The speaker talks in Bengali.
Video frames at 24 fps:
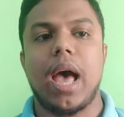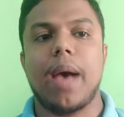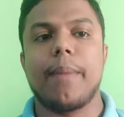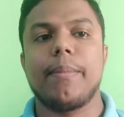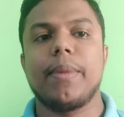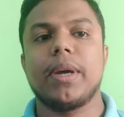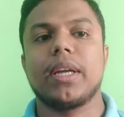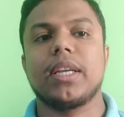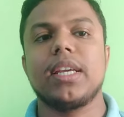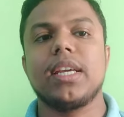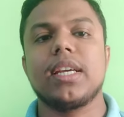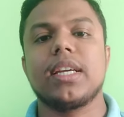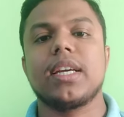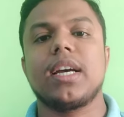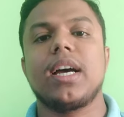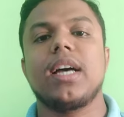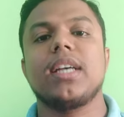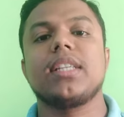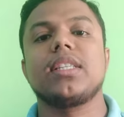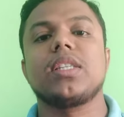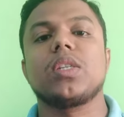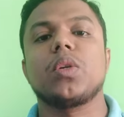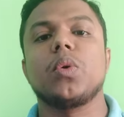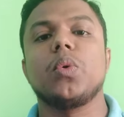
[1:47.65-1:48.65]
আমাকে
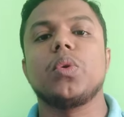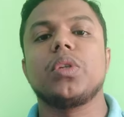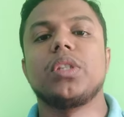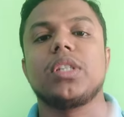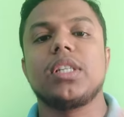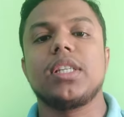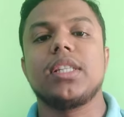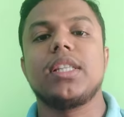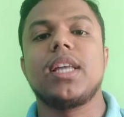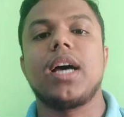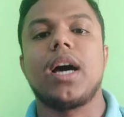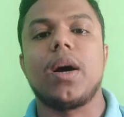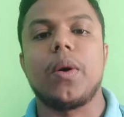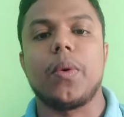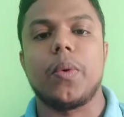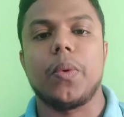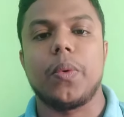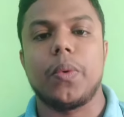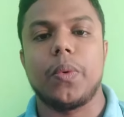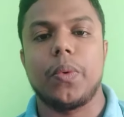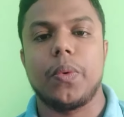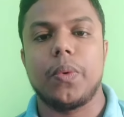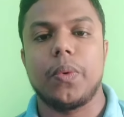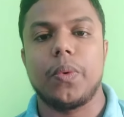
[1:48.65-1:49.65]
কাজ করতে দাও
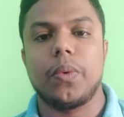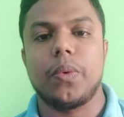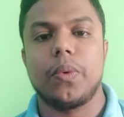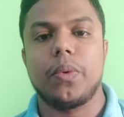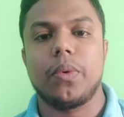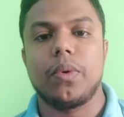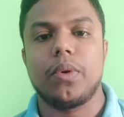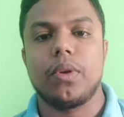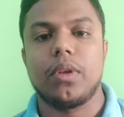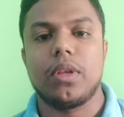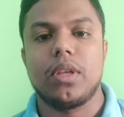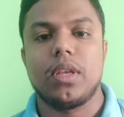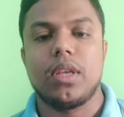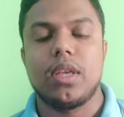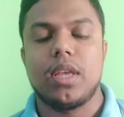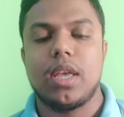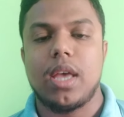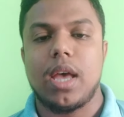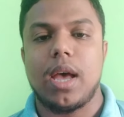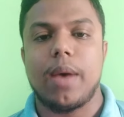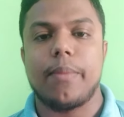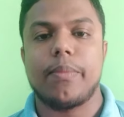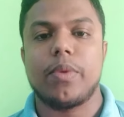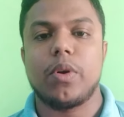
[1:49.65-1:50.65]

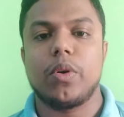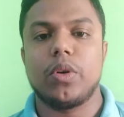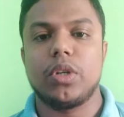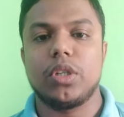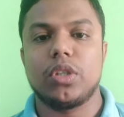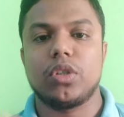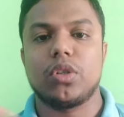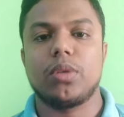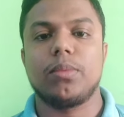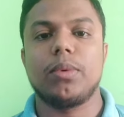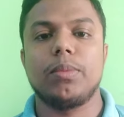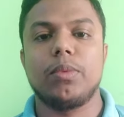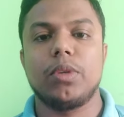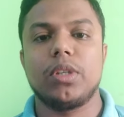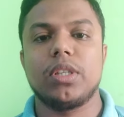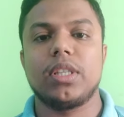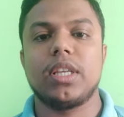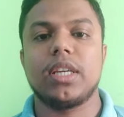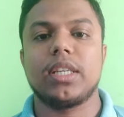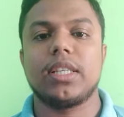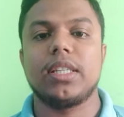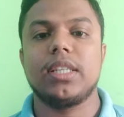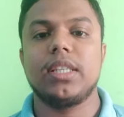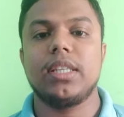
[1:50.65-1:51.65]
আমরা অনেক সময়
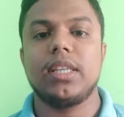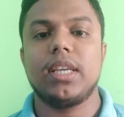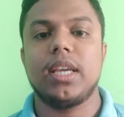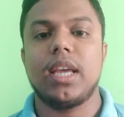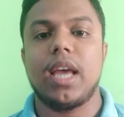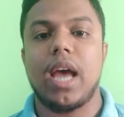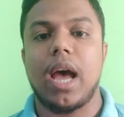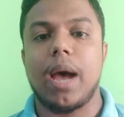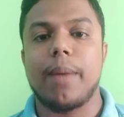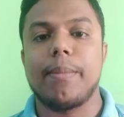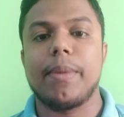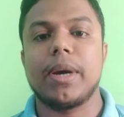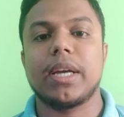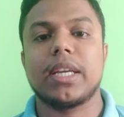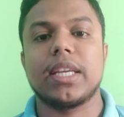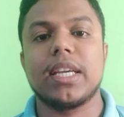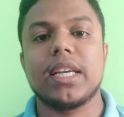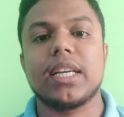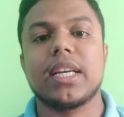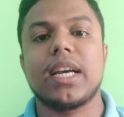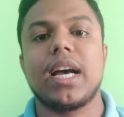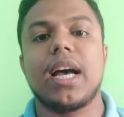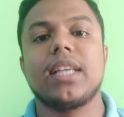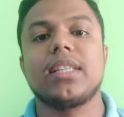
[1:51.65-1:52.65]
বলে থাকি
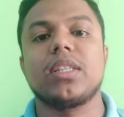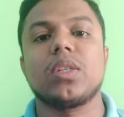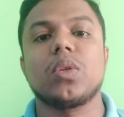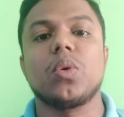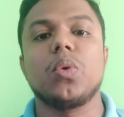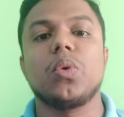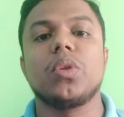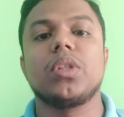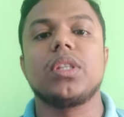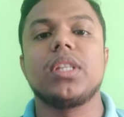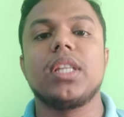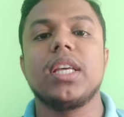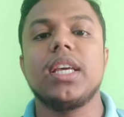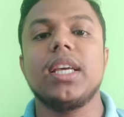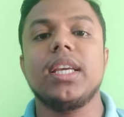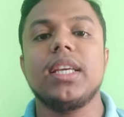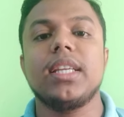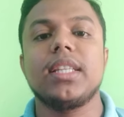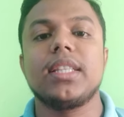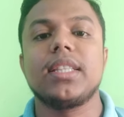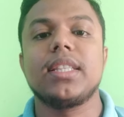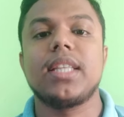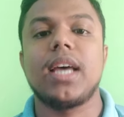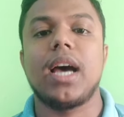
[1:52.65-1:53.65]
আমাকে কাজ করতে
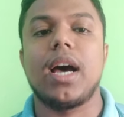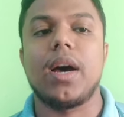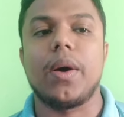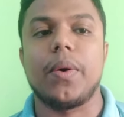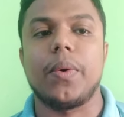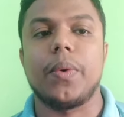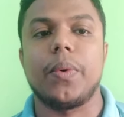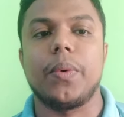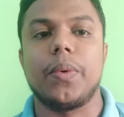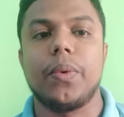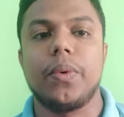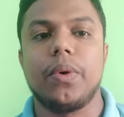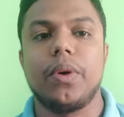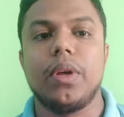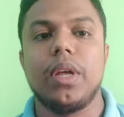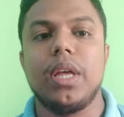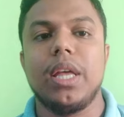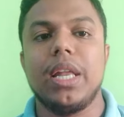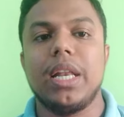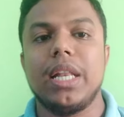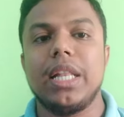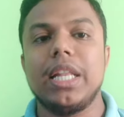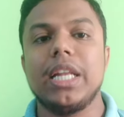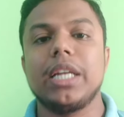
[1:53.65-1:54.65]
দাও
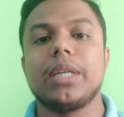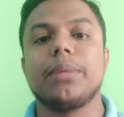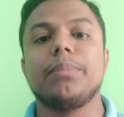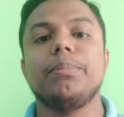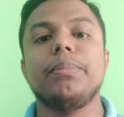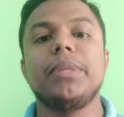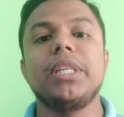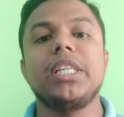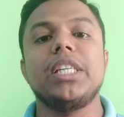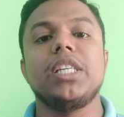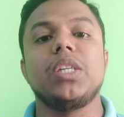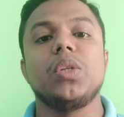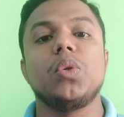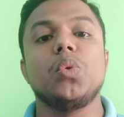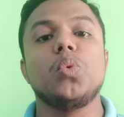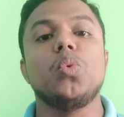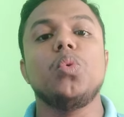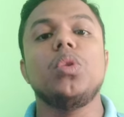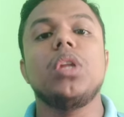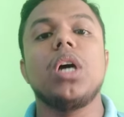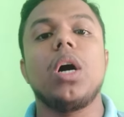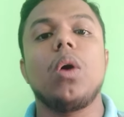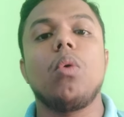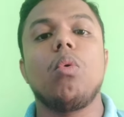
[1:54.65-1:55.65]
লেট মি ডু
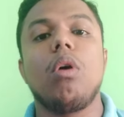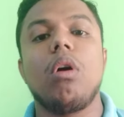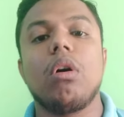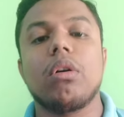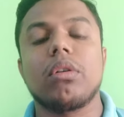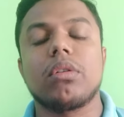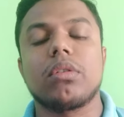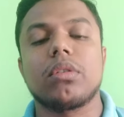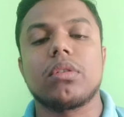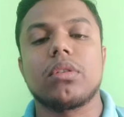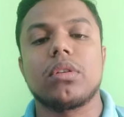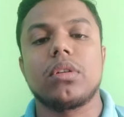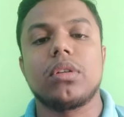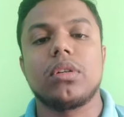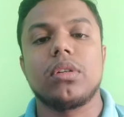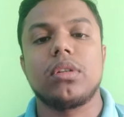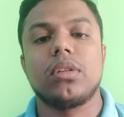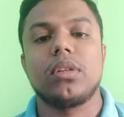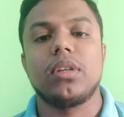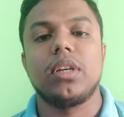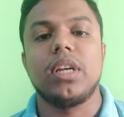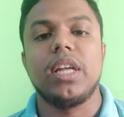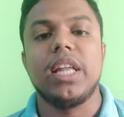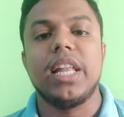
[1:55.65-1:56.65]
দ্য ওয়ার্ক
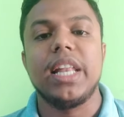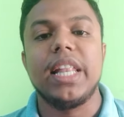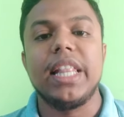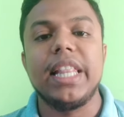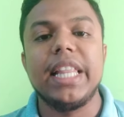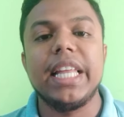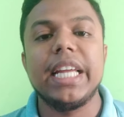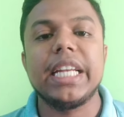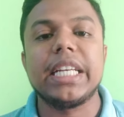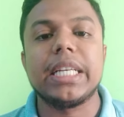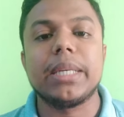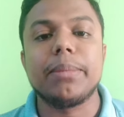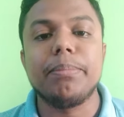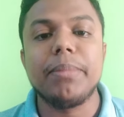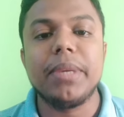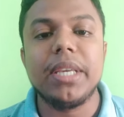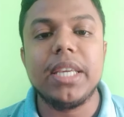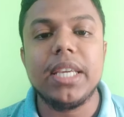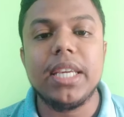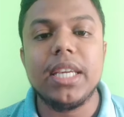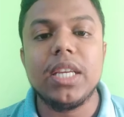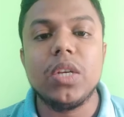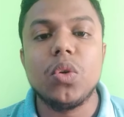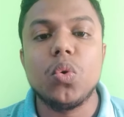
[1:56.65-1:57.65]
লেট
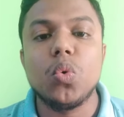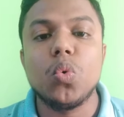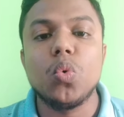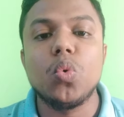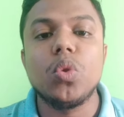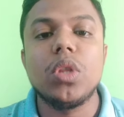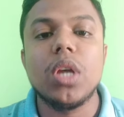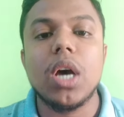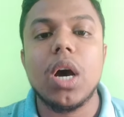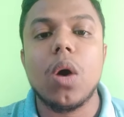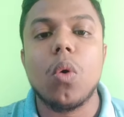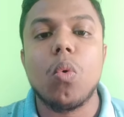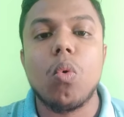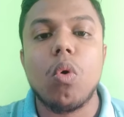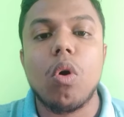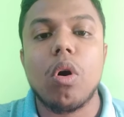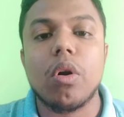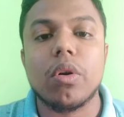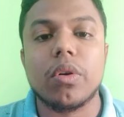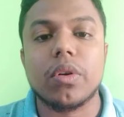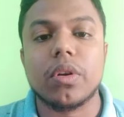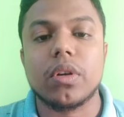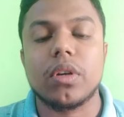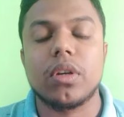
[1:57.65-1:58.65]
মি ডু দ্য
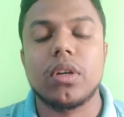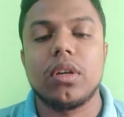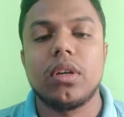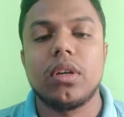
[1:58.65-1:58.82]
ওয়ার্ক